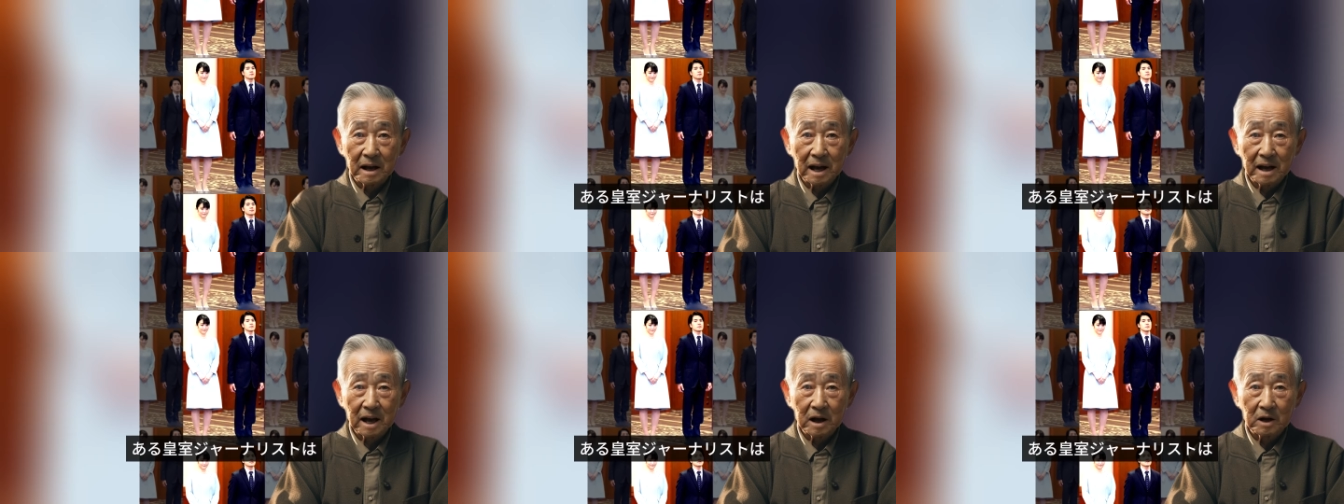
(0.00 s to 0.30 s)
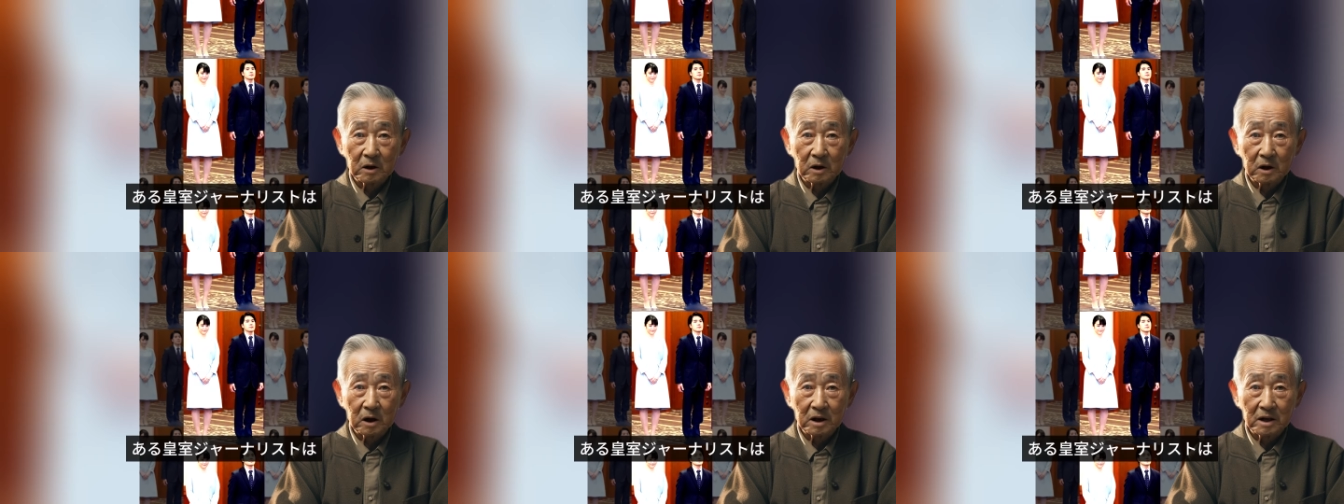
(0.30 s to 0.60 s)
あ
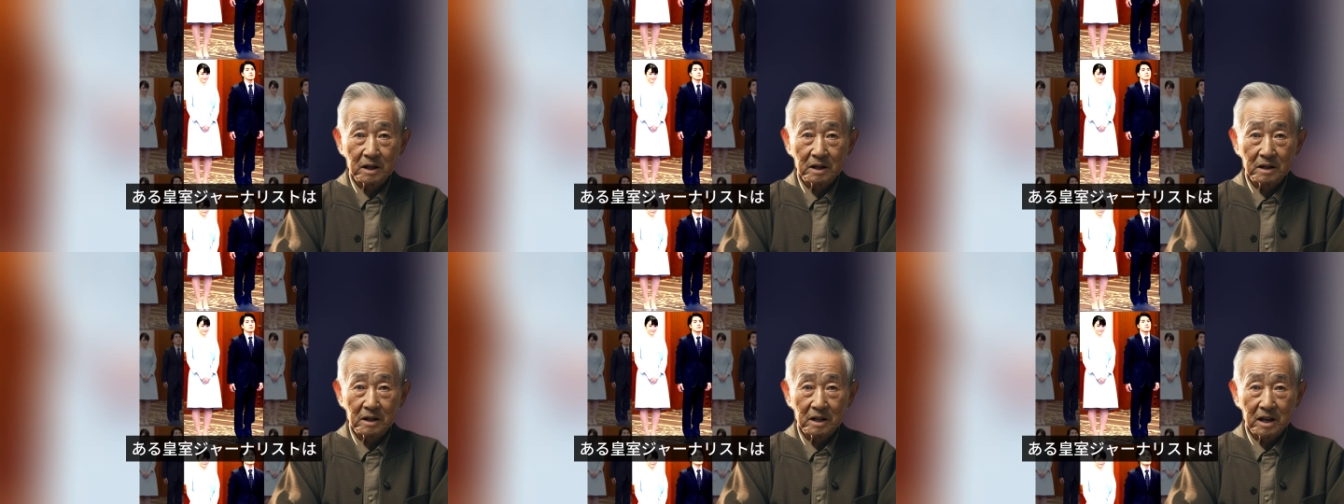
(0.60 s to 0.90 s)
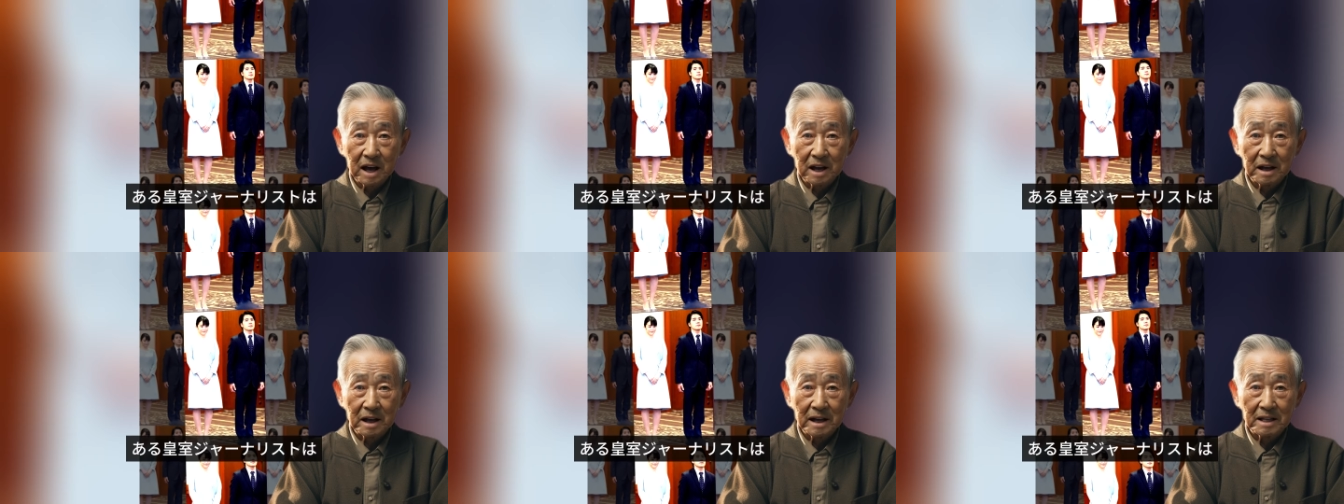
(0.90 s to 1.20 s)
る皇室
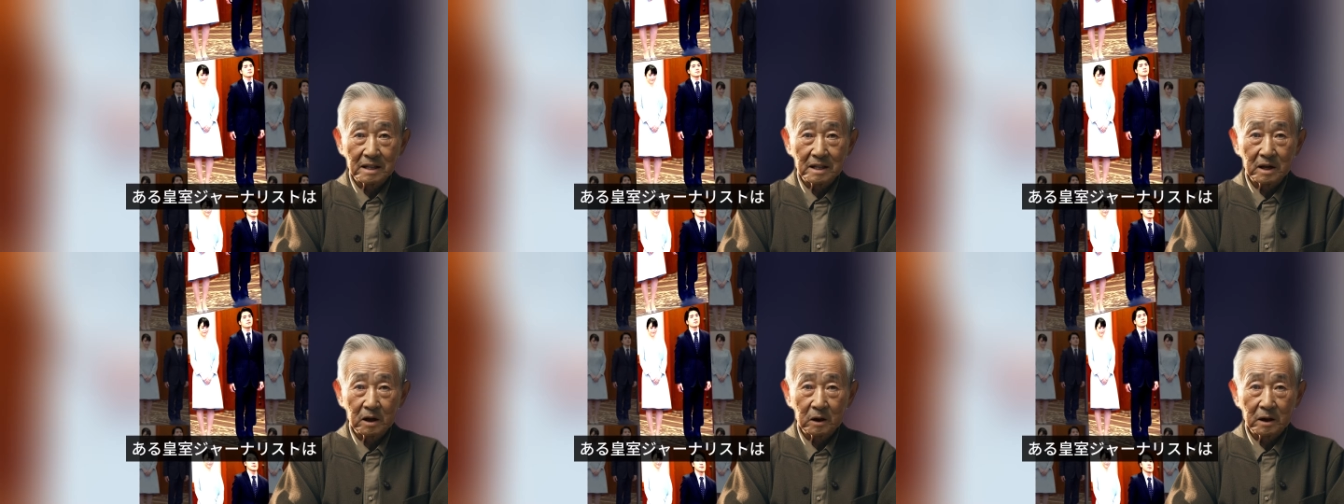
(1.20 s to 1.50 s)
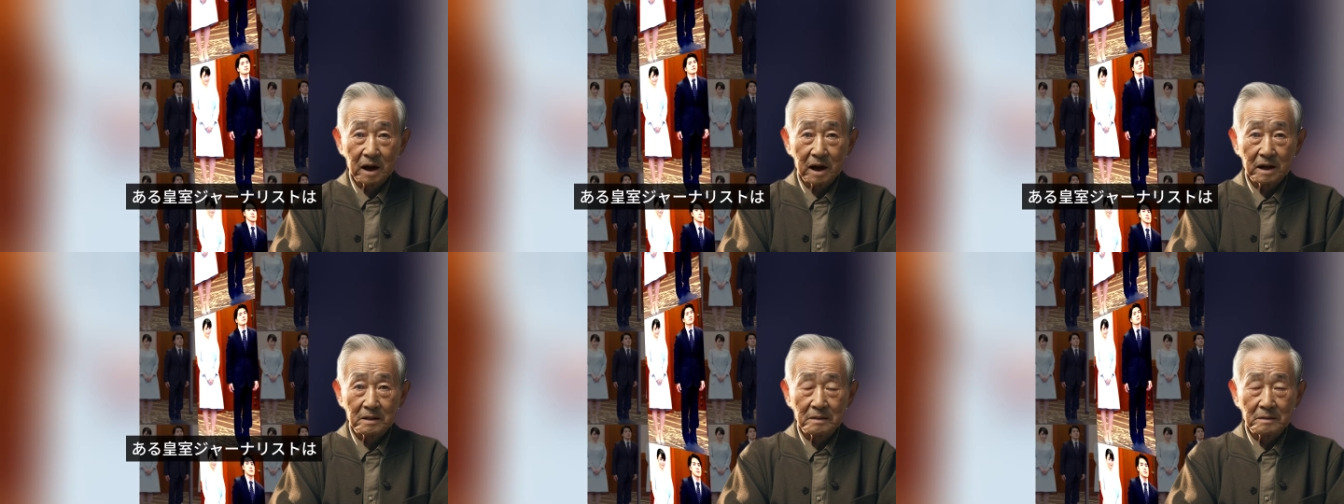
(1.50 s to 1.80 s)
ジャーナリスト
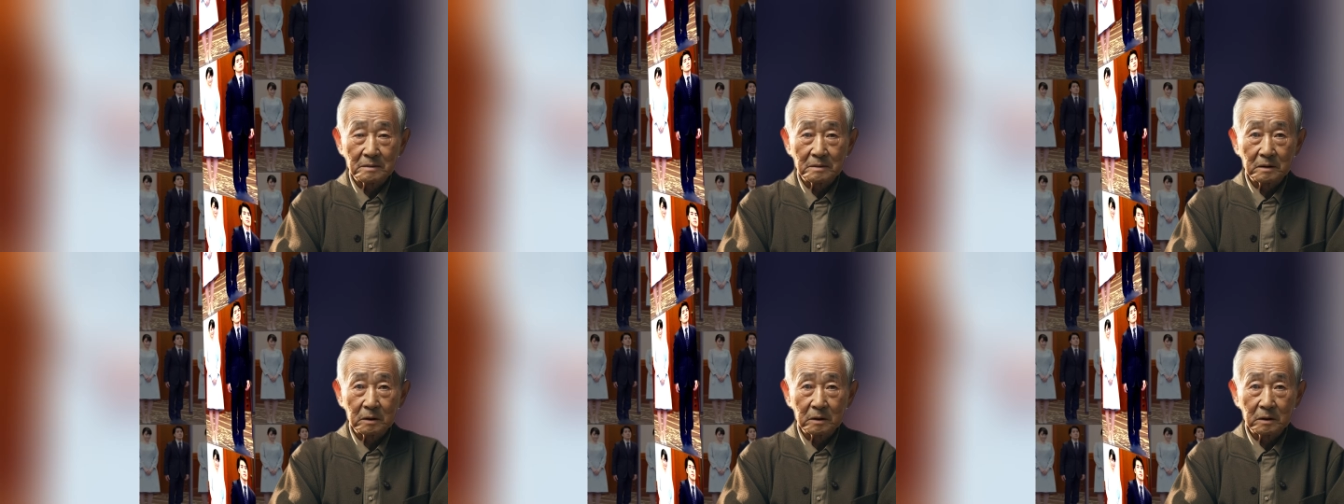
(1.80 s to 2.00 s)
は、